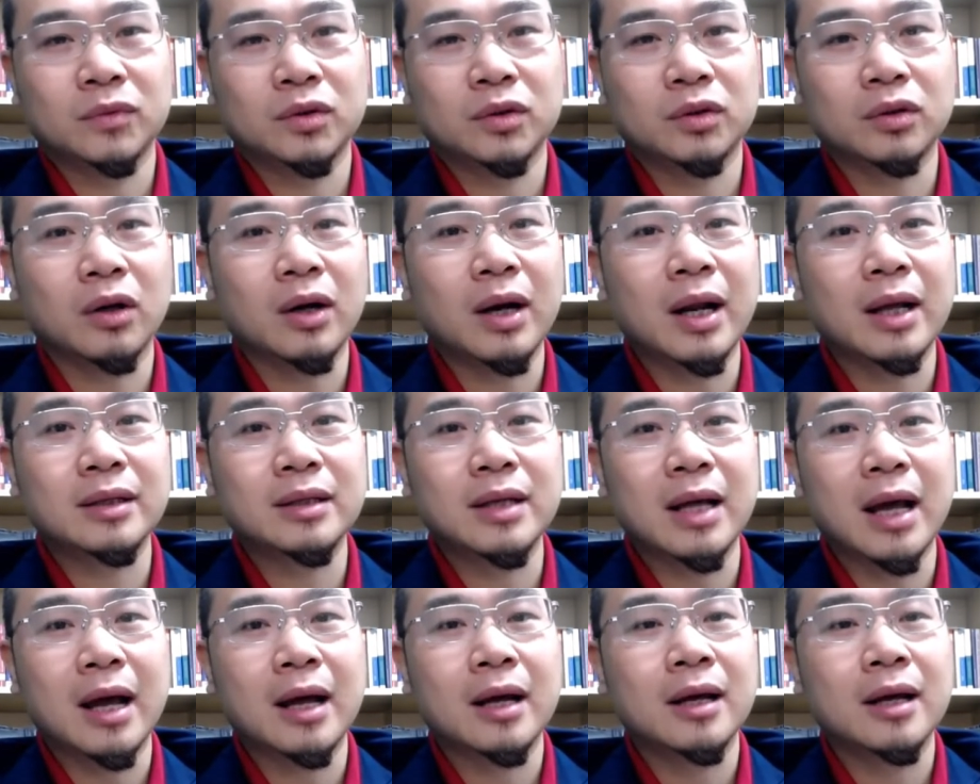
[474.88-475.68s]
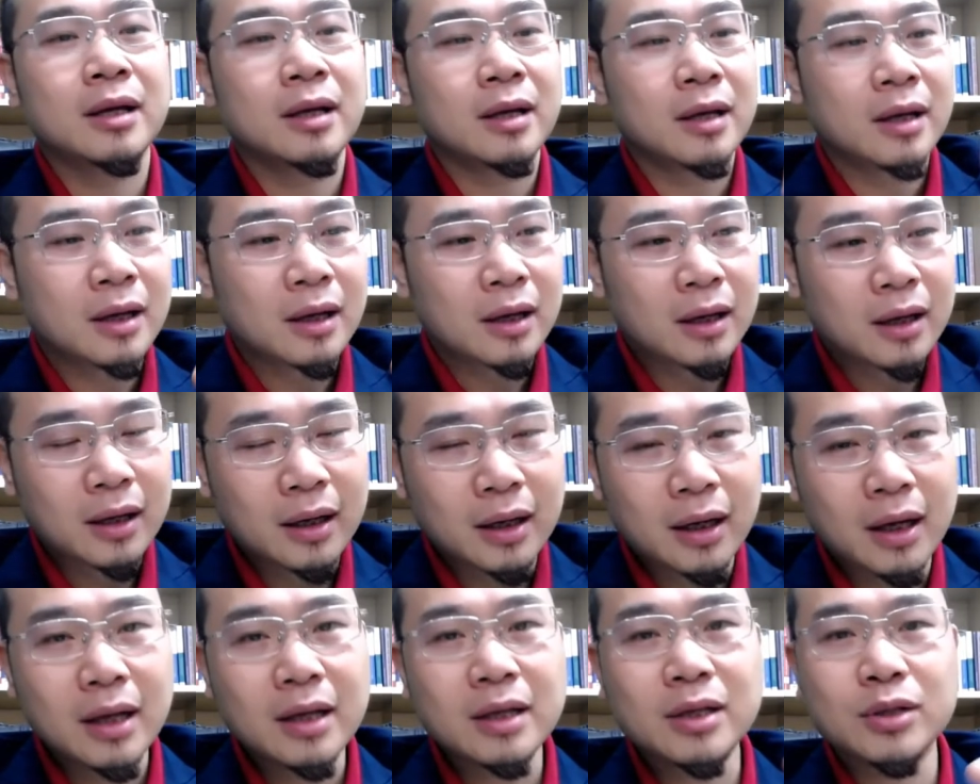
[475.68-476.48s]
đó là gì ạ?
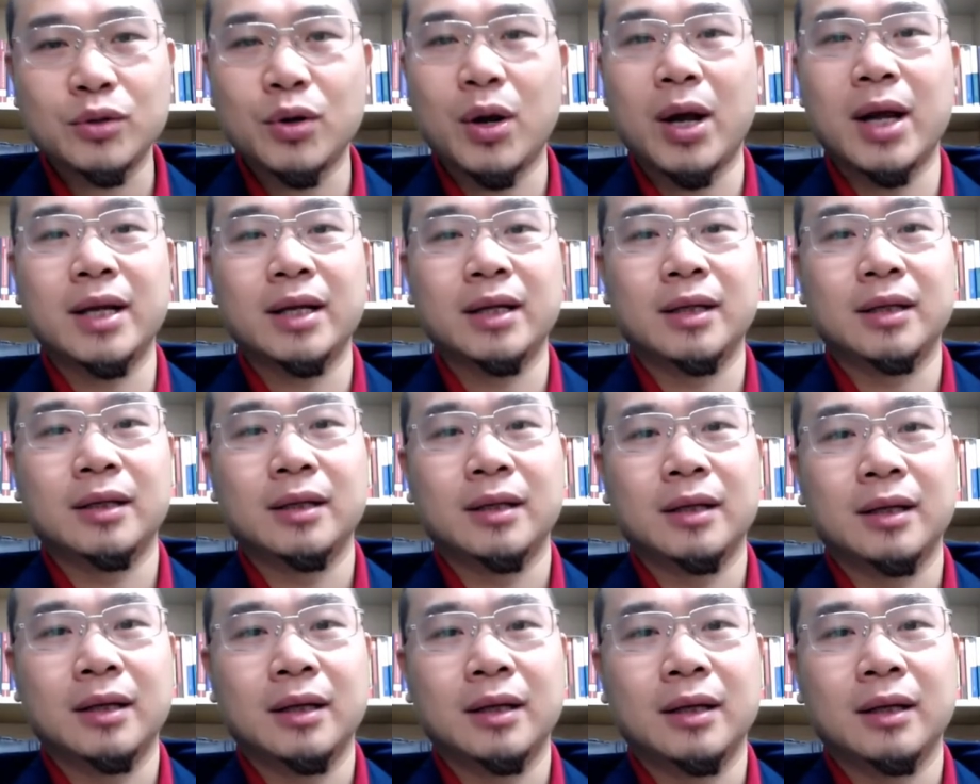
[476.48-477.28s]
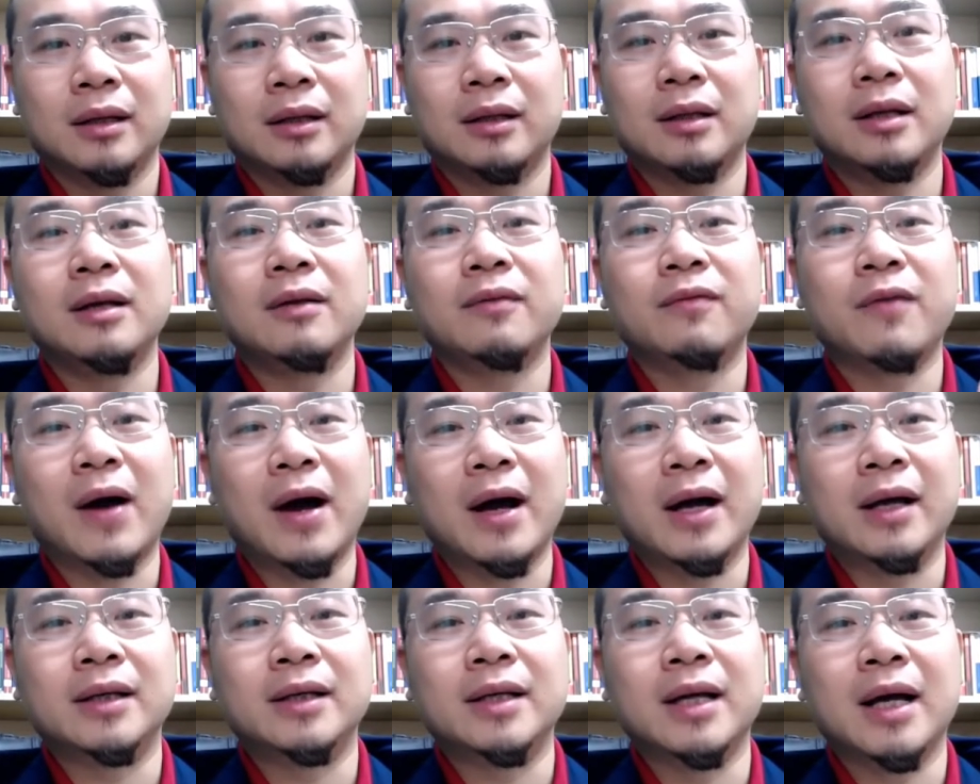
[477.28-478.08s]
Kinh doanh thì
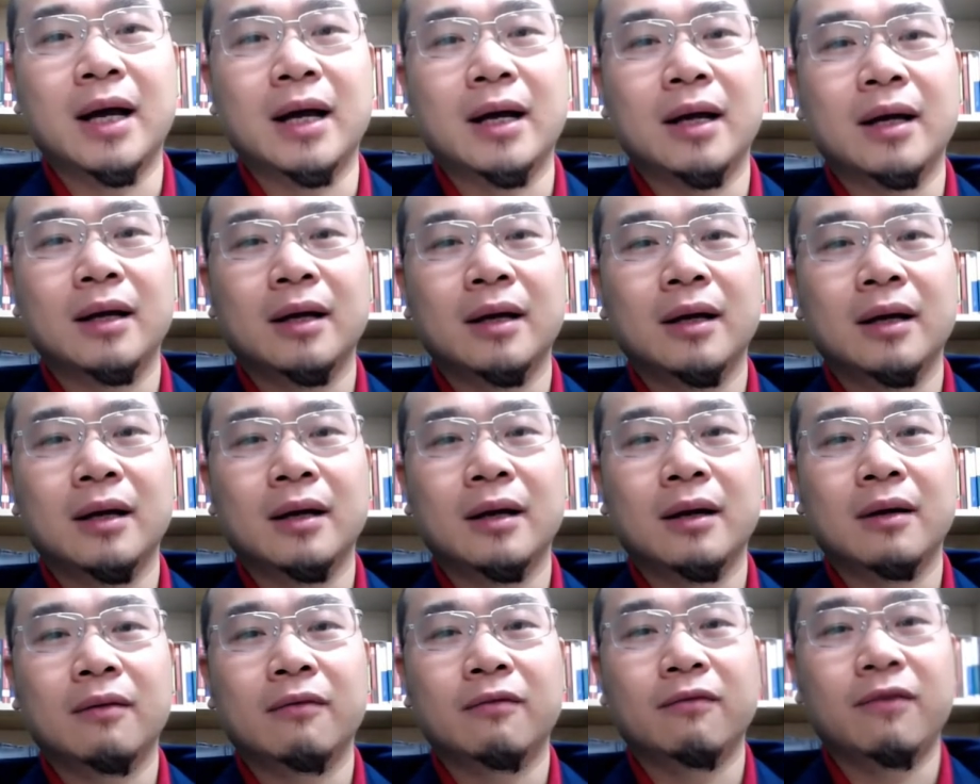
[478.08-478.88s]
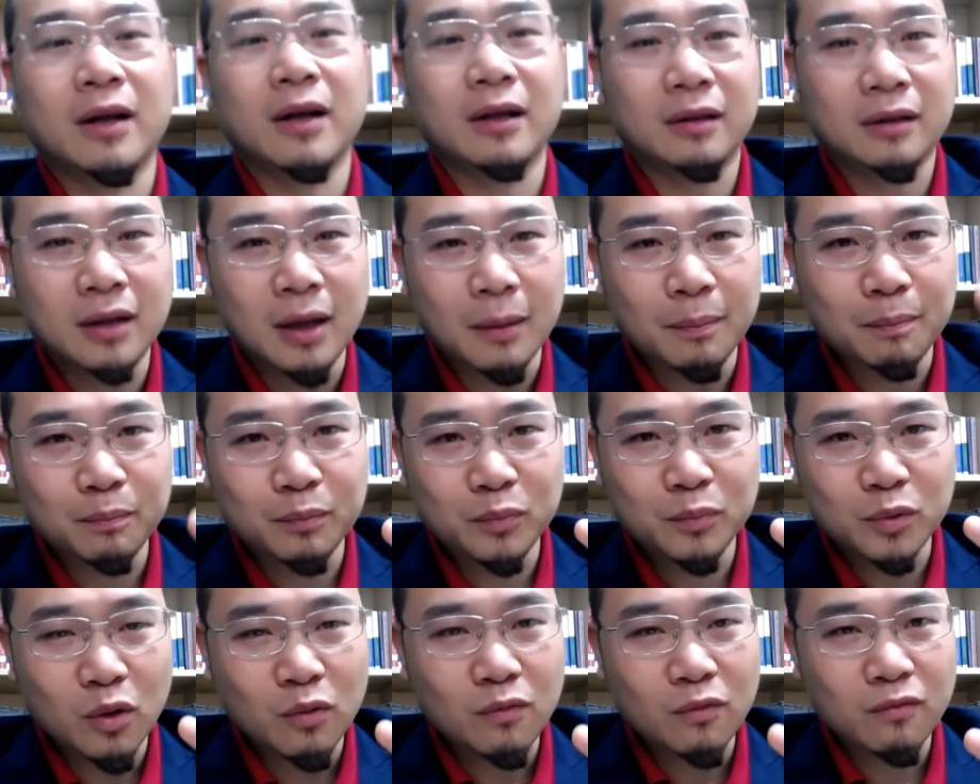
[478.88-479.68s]
phải gì ạ? Phải tập
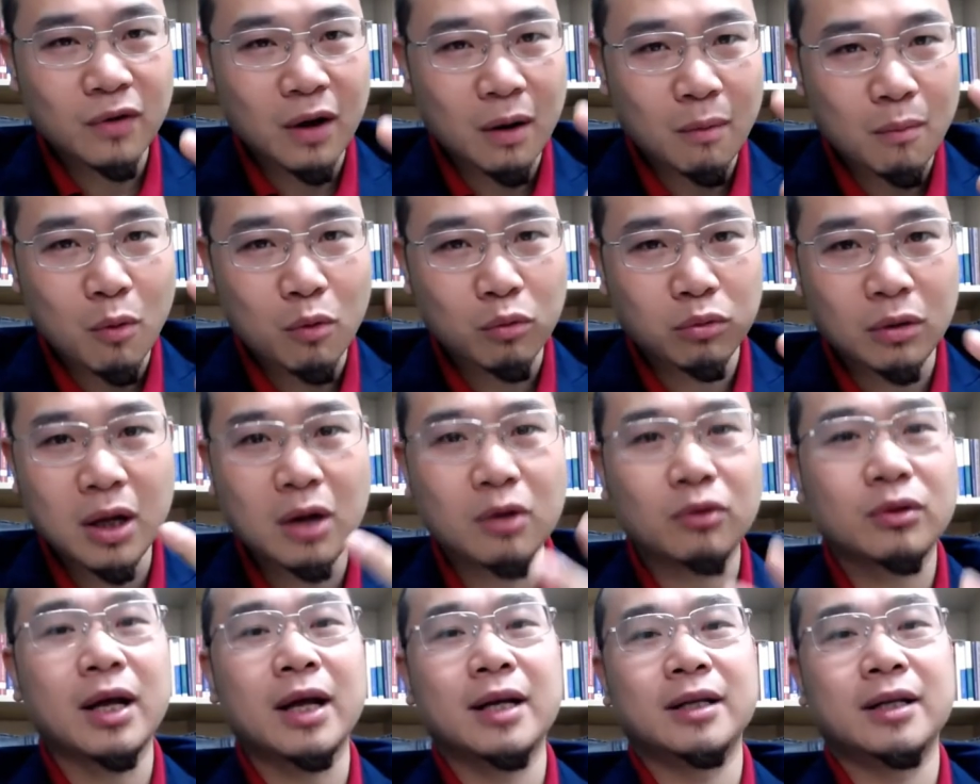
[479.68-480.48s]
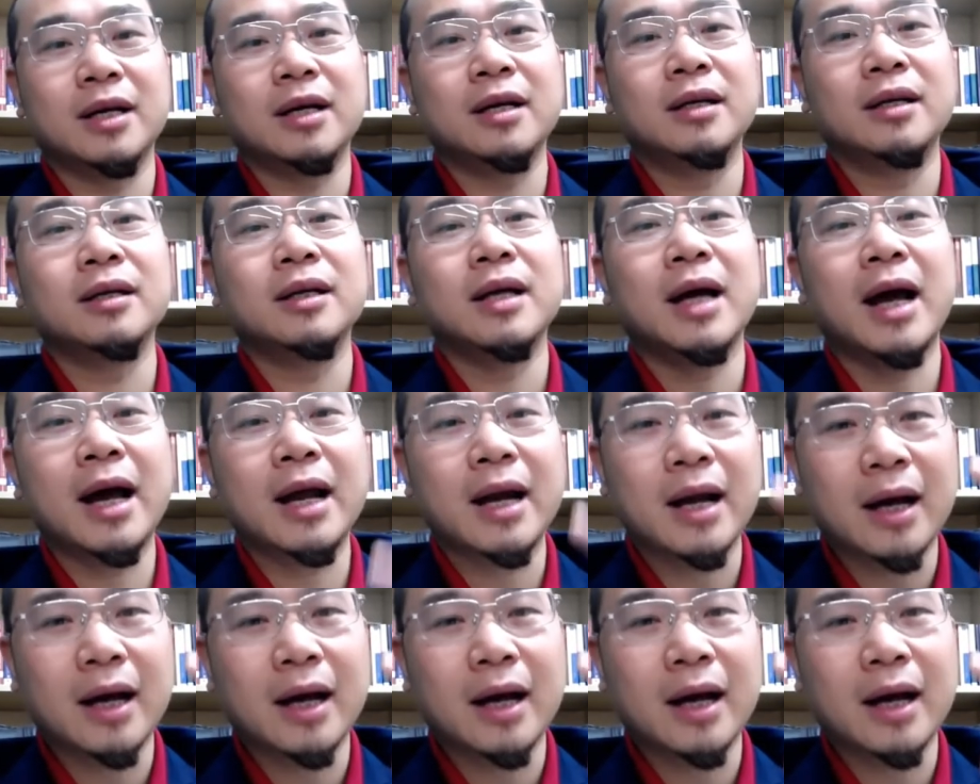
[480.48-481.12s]
trung vào mục tiêu tài chính, hay là